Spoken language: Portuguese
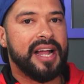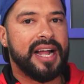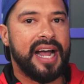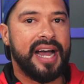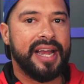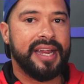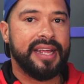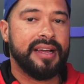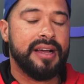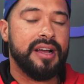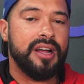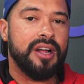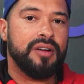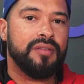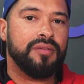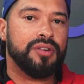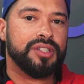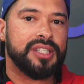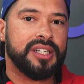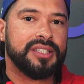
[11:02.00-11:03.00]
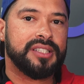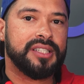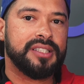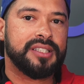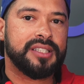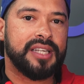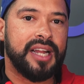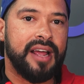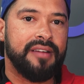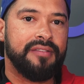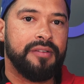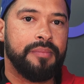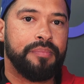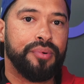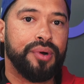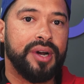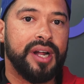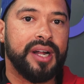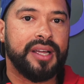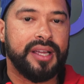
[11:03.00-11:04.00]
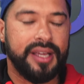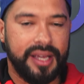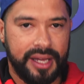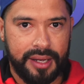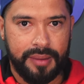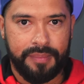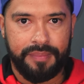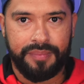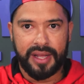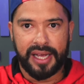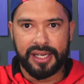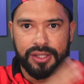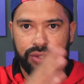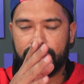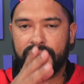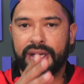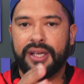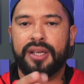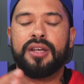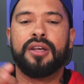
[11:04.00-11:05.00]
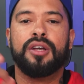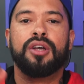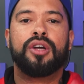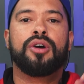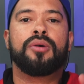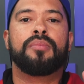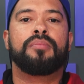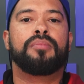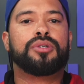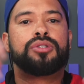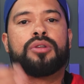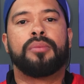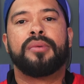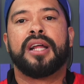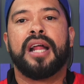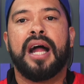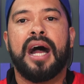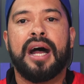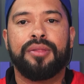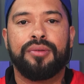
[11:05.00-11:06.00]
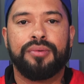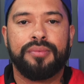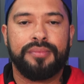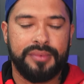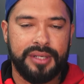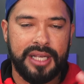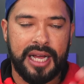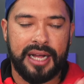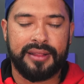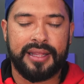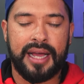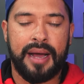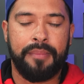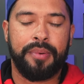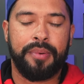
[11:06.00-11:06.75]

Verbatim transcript: carinha, você se inscreve por aqui. É isso aí. Muito obrigado e até a